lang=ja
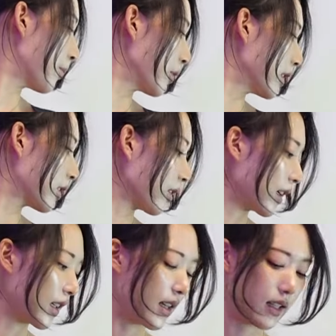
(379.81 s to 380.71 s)
なポイント
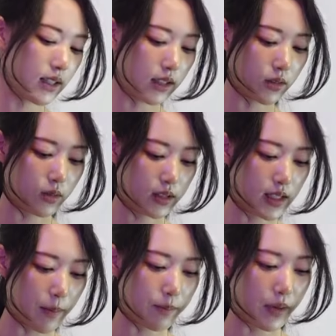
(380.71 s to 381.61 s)
はねあの
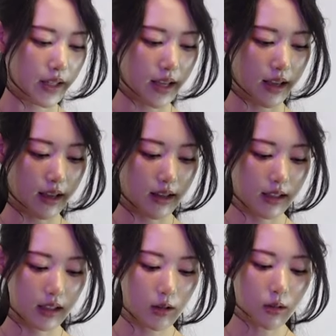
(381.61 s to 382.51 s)
やっぱね
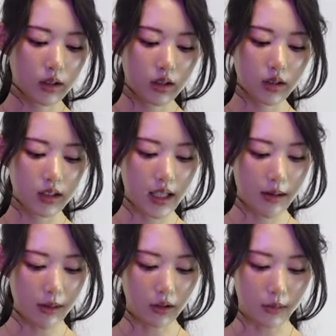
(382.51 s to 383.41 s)
共通して
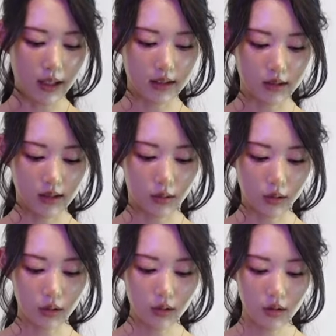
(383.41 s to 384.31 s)
今のバッグ
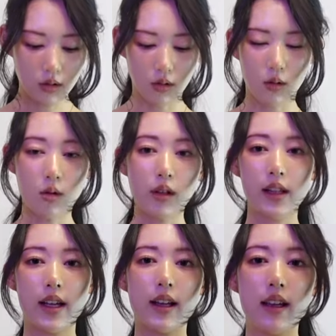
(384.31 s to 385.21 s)
ほとんどここ
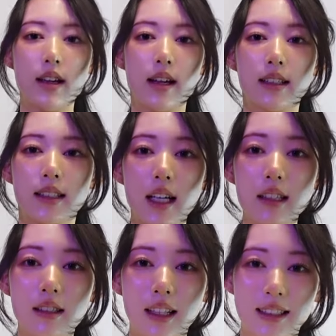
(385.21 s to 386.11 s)
にね
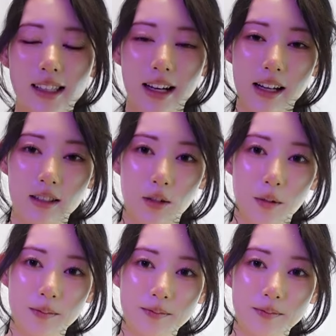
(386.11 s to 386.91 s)
チャックがつけれるの